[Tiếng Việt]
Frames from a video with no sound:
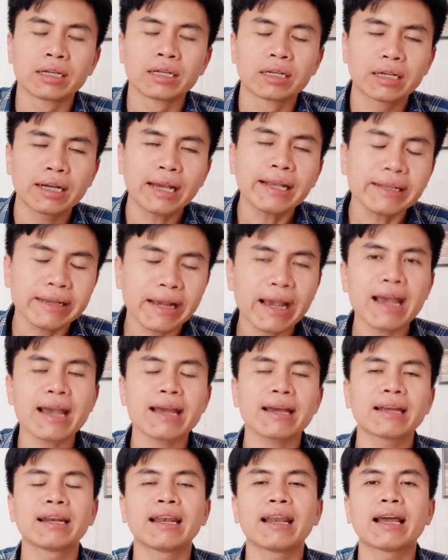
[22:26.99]
khách
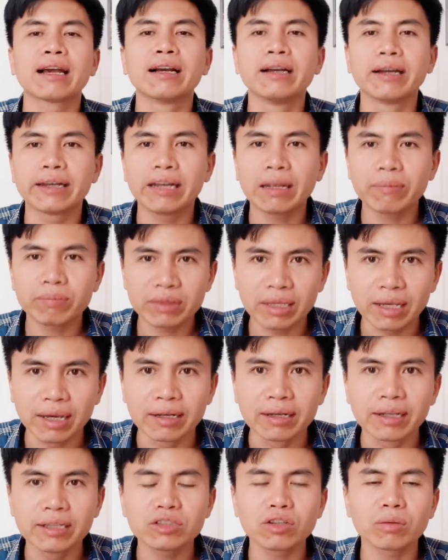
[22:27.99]
hàng là người đem
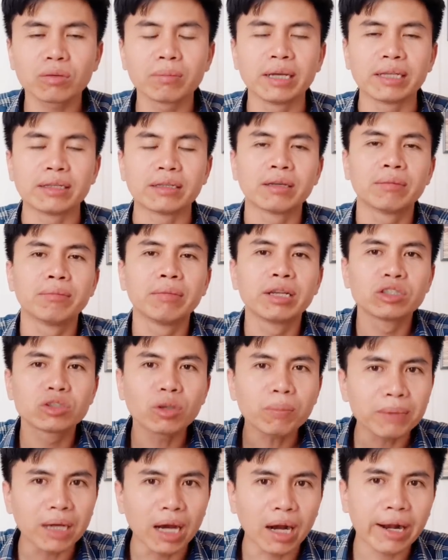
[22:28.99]
tiền đến cho mình mình
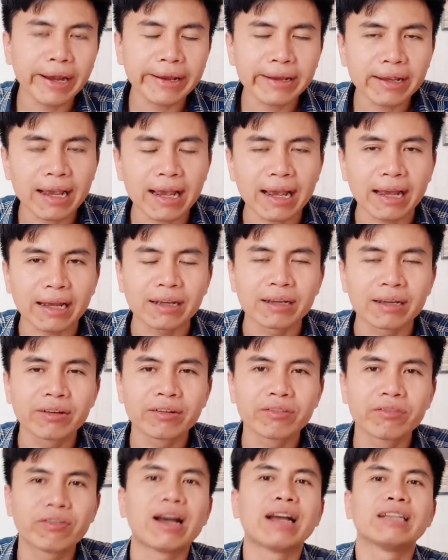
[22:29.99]
giúp đỡ khách hàng
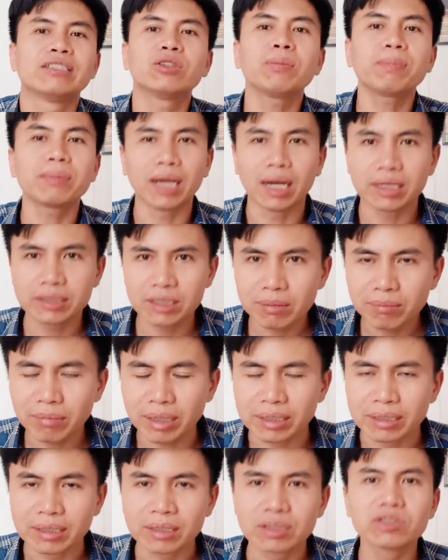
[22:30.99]
và giúp đỡ chính
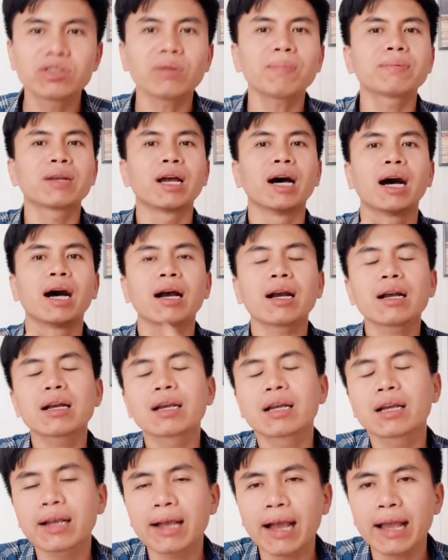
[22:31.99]
mình giúp đỡ
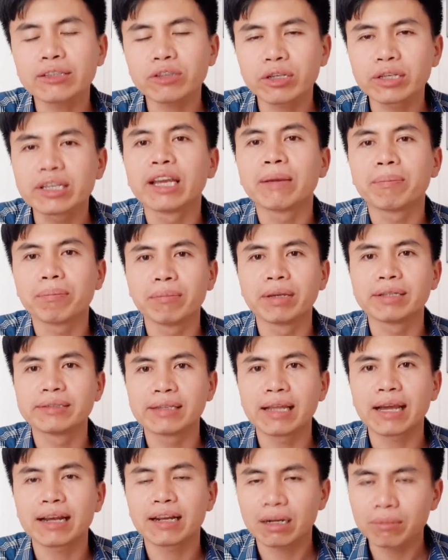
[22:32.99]
cái doanh nghiệp
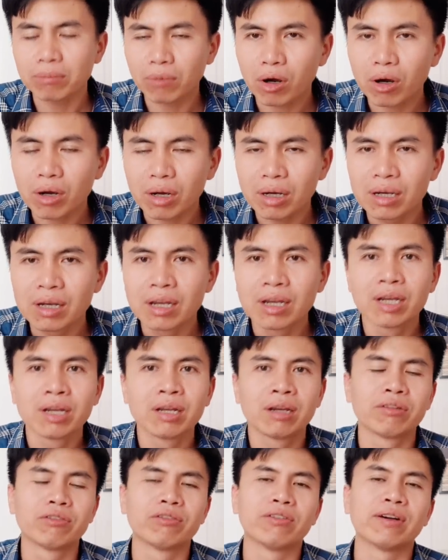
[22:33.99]
mình đang gắn bó
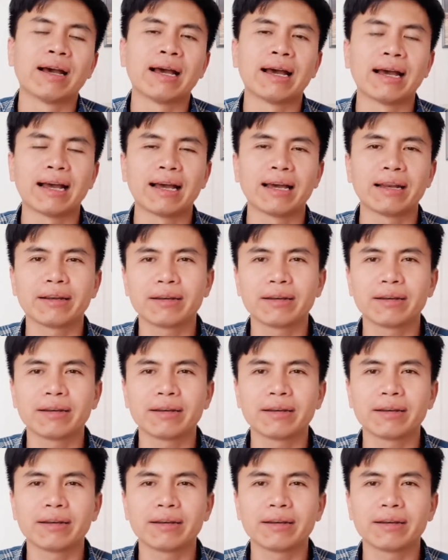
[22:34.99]
và